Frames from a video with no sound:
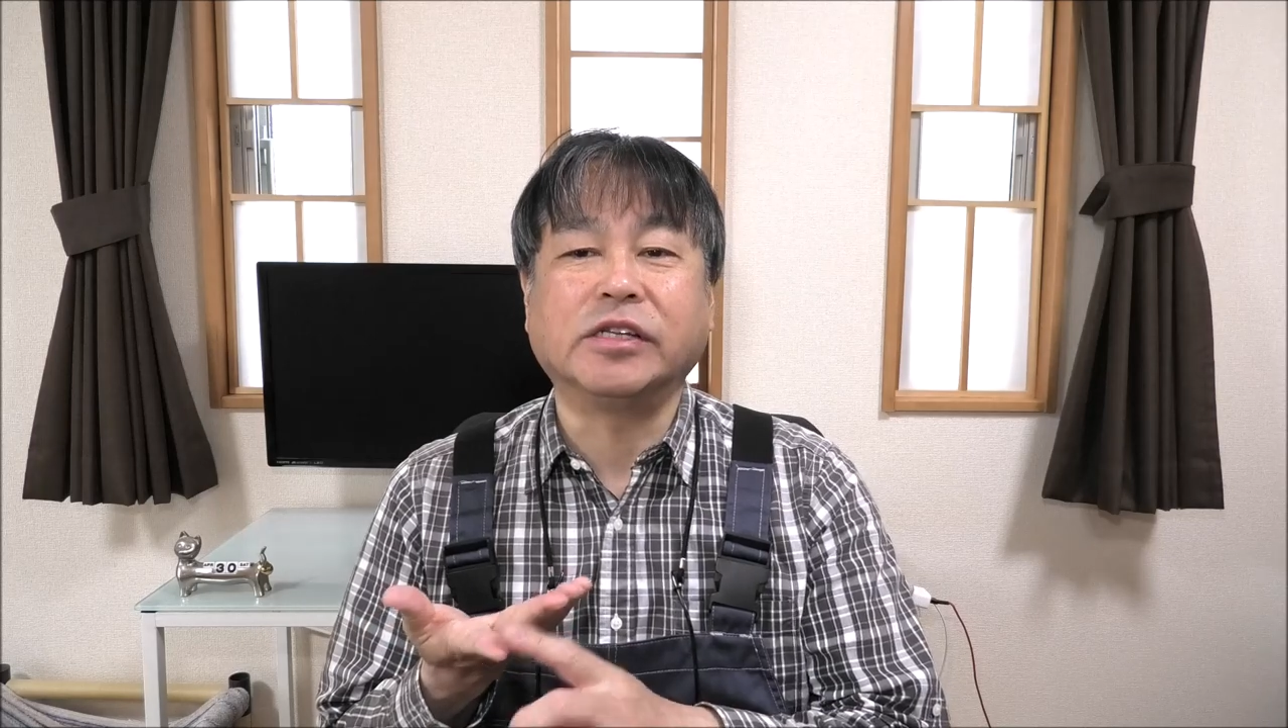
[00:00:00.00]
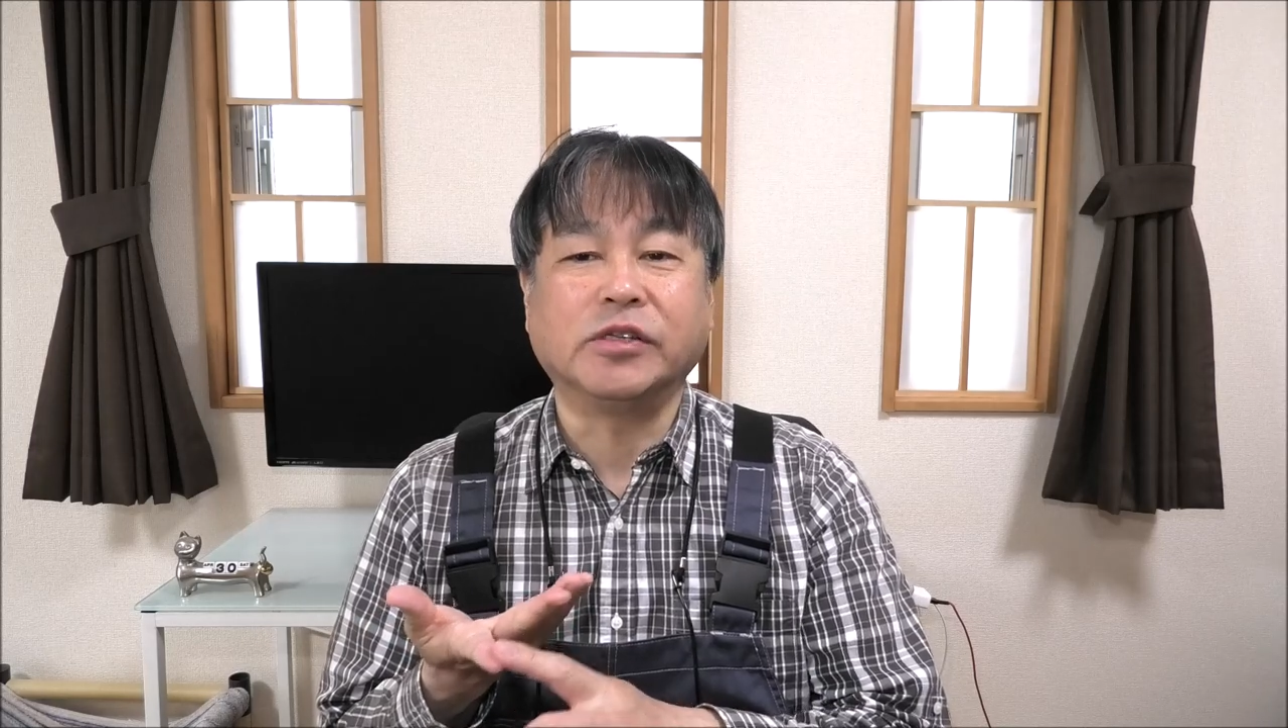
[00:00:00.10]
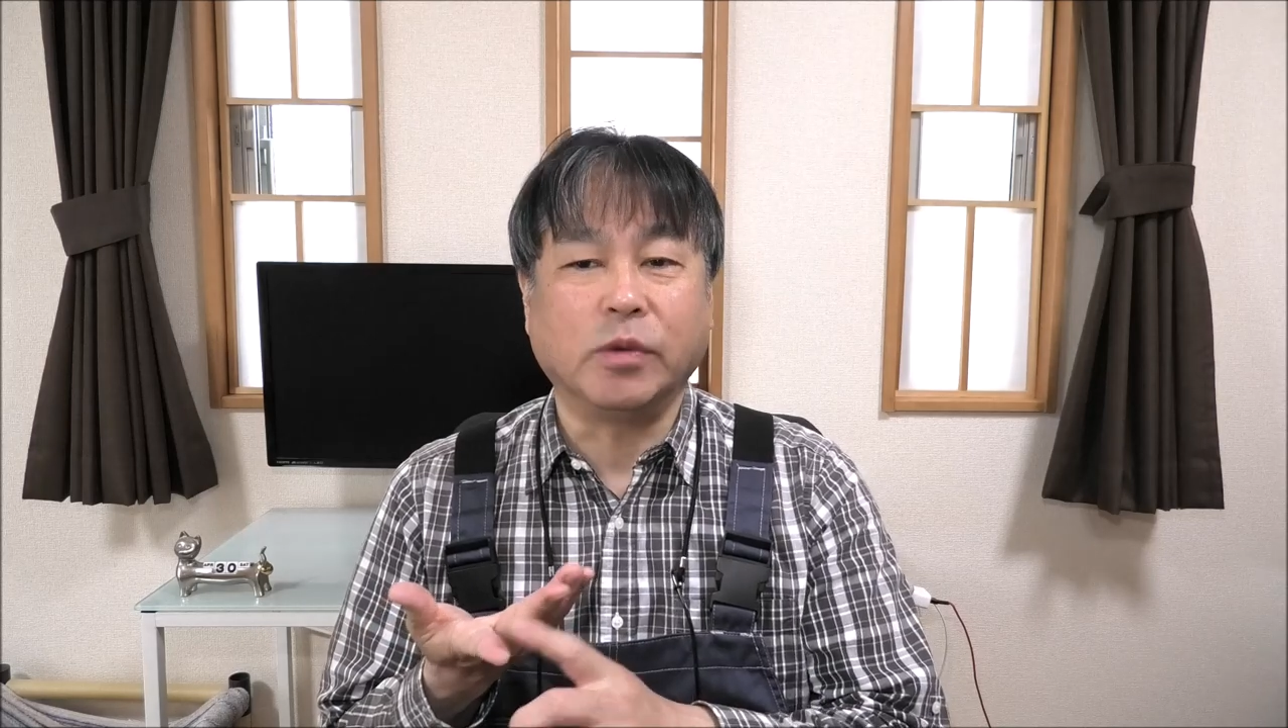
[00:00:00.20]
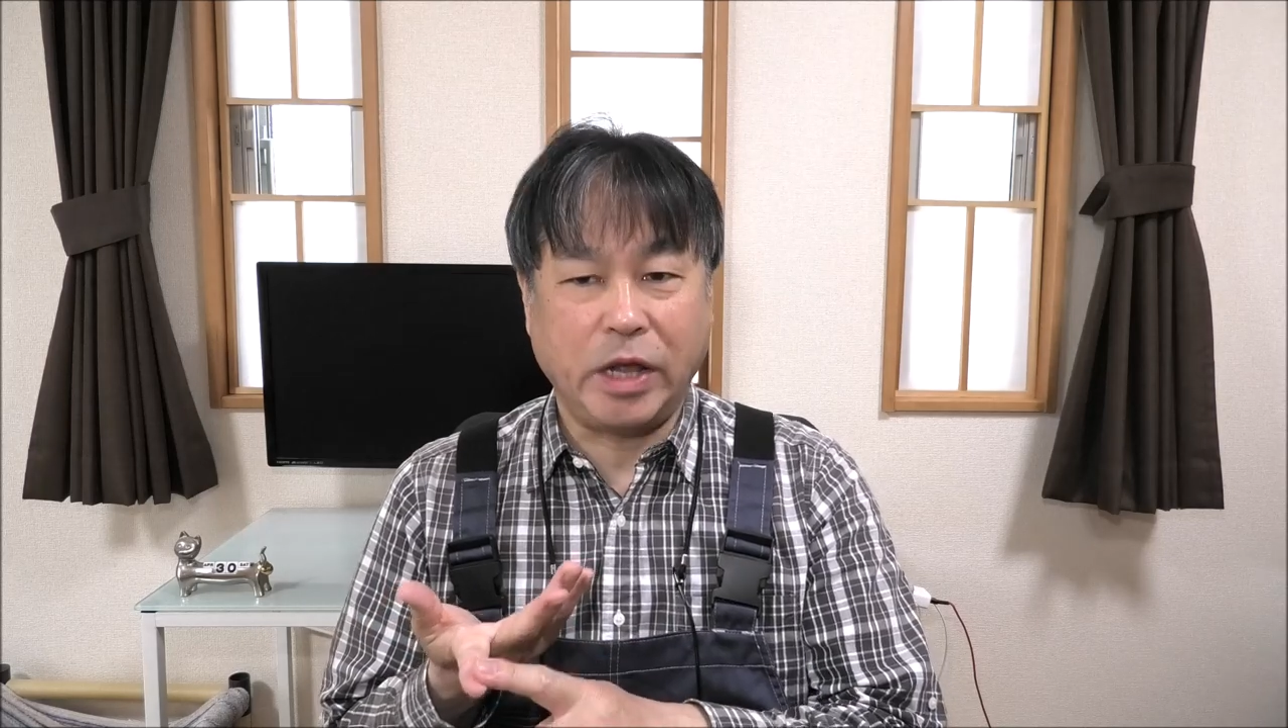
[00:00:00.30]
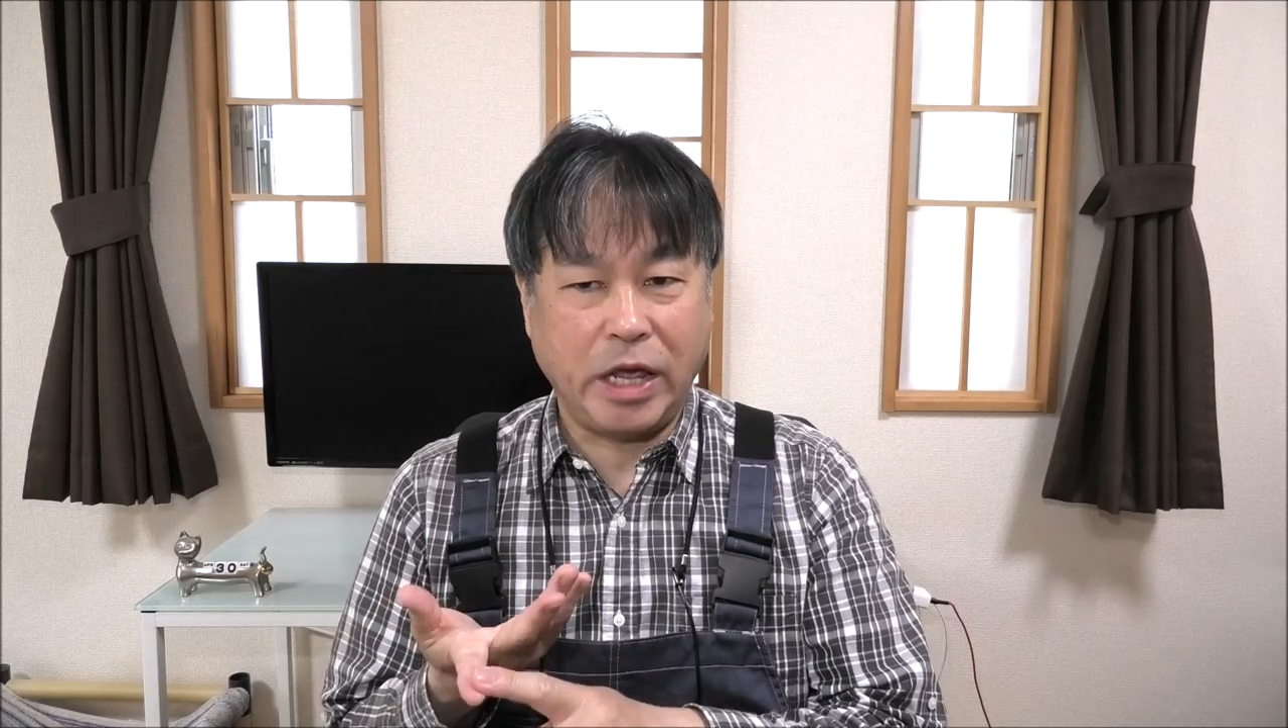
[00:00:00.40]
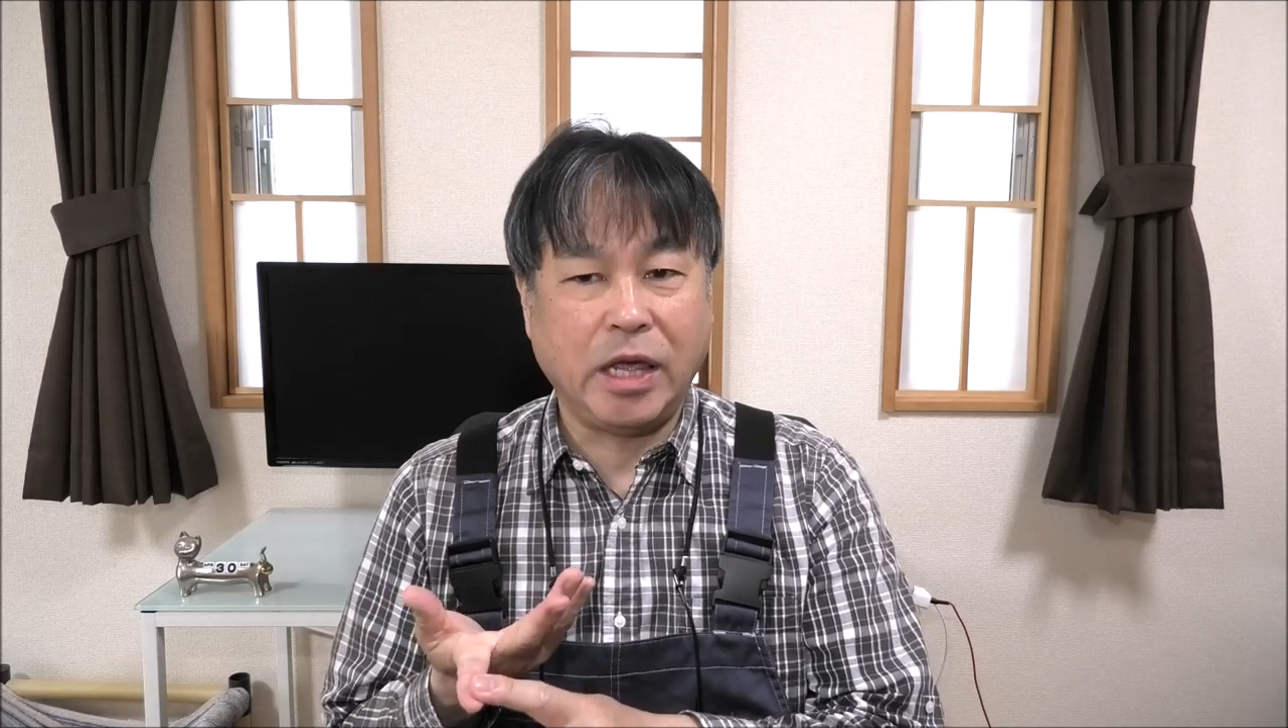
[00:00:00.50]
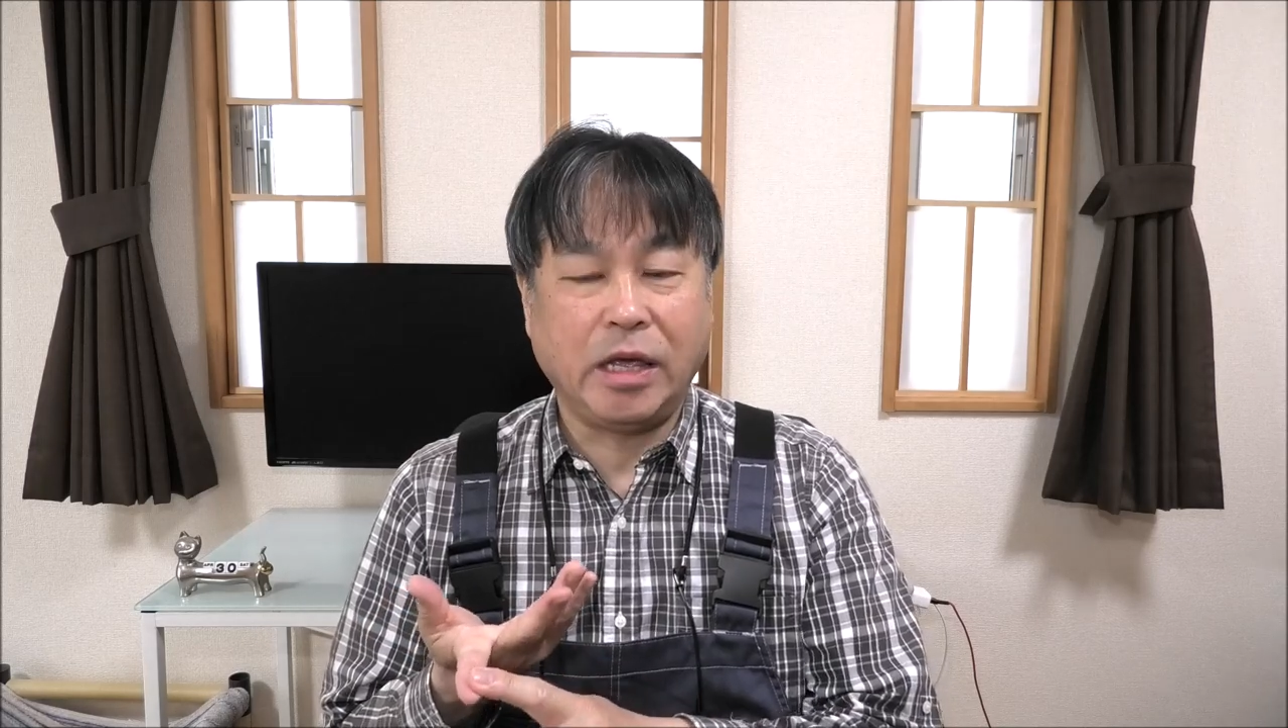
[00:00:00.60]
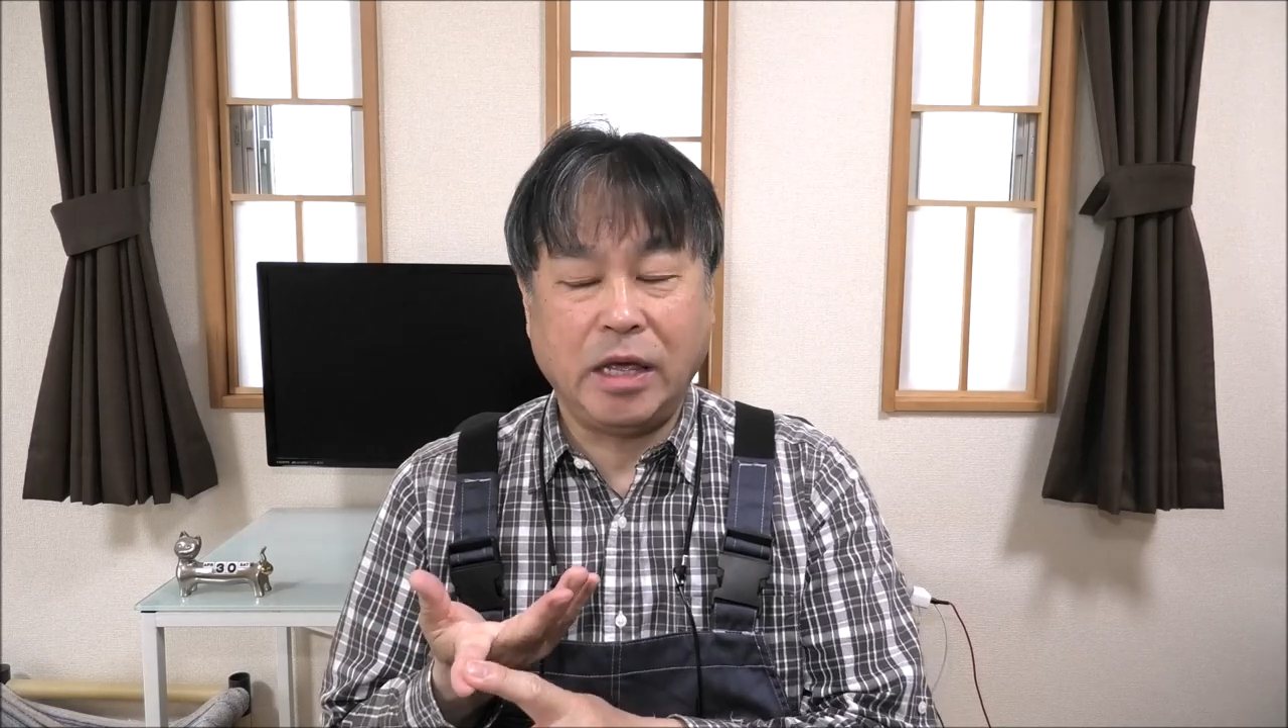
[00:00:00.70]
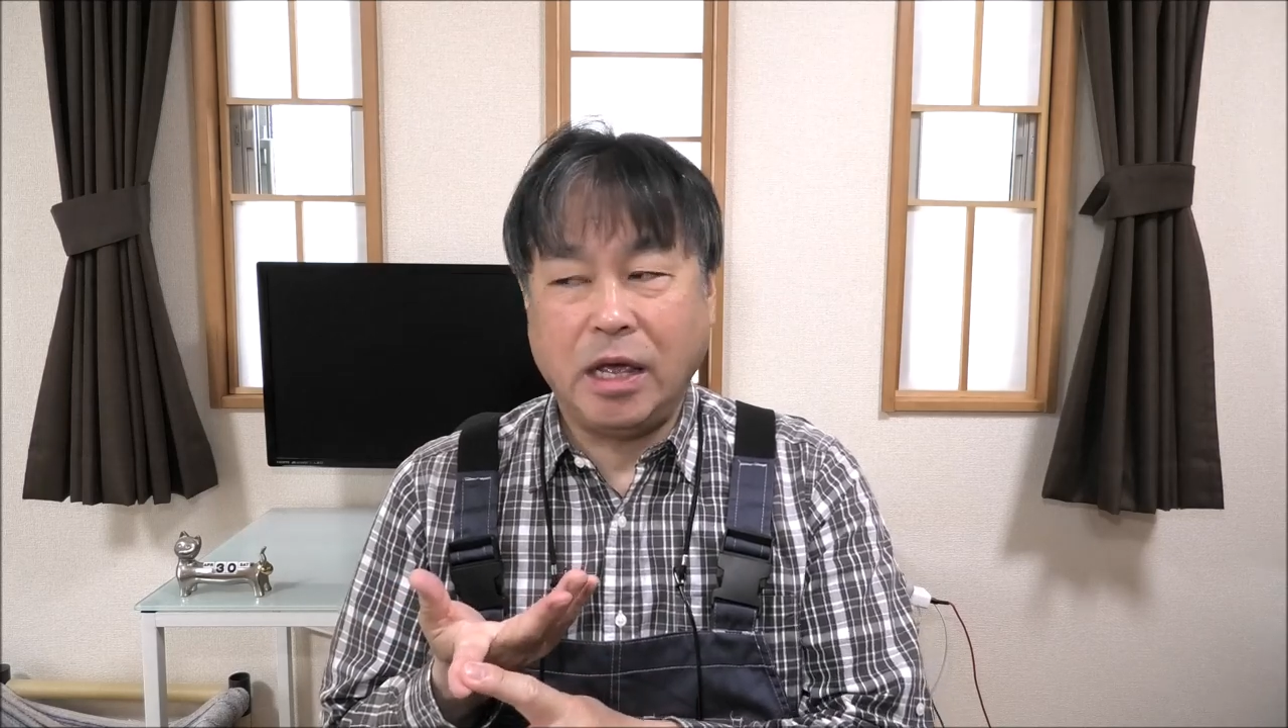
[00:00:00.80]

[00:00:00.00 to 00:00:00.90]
すよね